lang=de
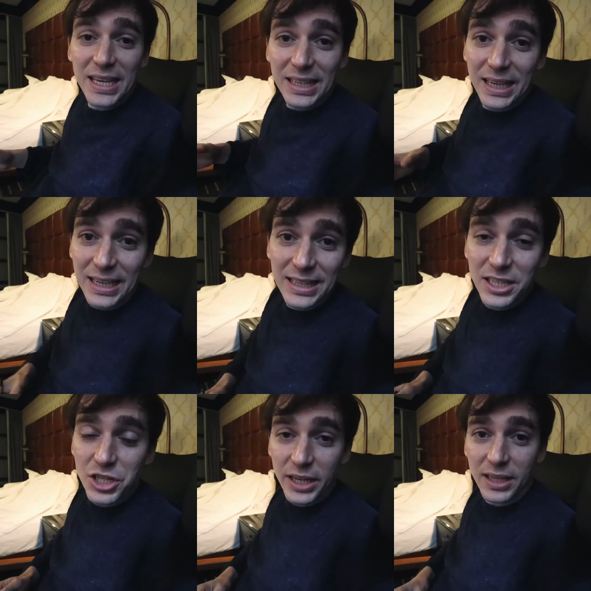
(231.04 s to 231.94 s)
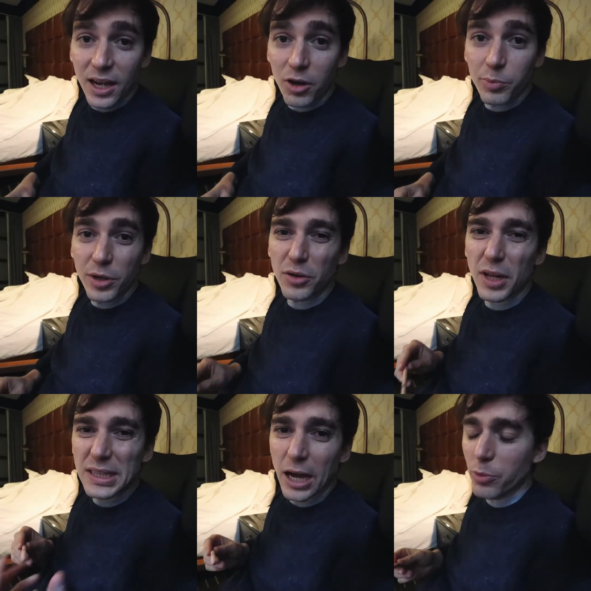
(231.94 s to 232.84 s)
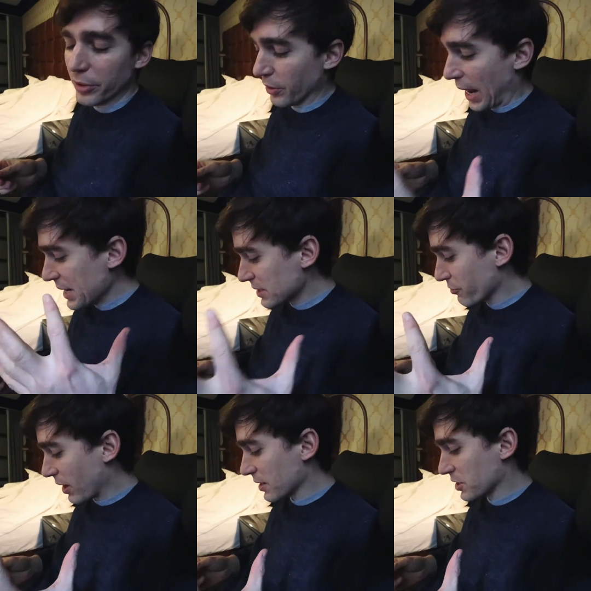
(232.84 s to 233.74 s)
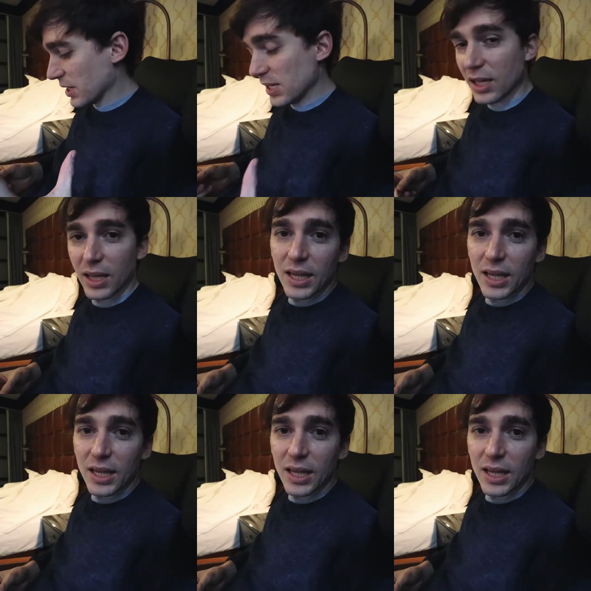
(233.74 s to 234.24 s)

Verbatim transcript: ich richtig schlecht gelaunt bin oder down bin und alles in Frage stelle,